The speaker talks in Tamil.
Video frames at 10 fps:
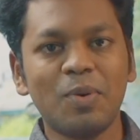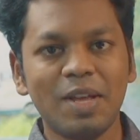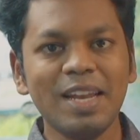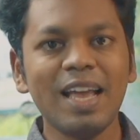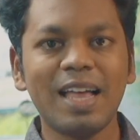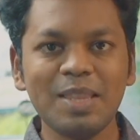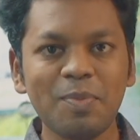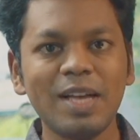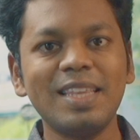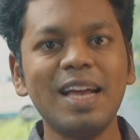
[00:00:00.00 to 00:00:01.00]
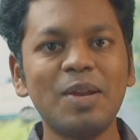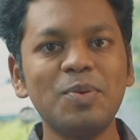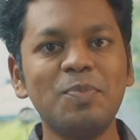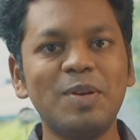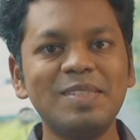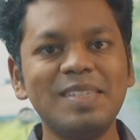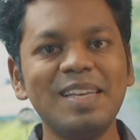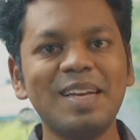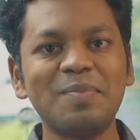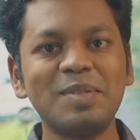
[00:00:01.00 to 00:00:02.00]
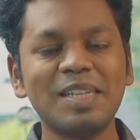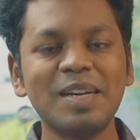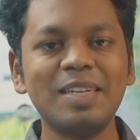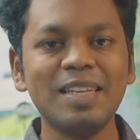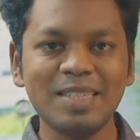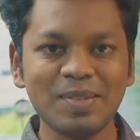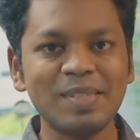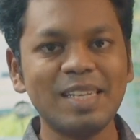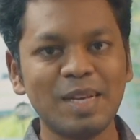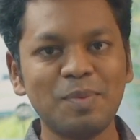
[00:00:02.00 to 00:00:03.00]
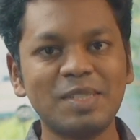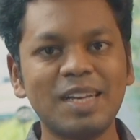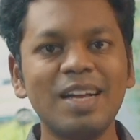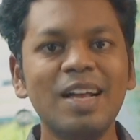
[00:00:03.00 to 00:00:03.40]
உடனே அதை பார்த்தே அறுபது பேர் சிரிக்க ஆரம்பிச்சிட்டாங்க டீச்சரும் சிரிக்க ஆரம்பிச்சிட்டாங்க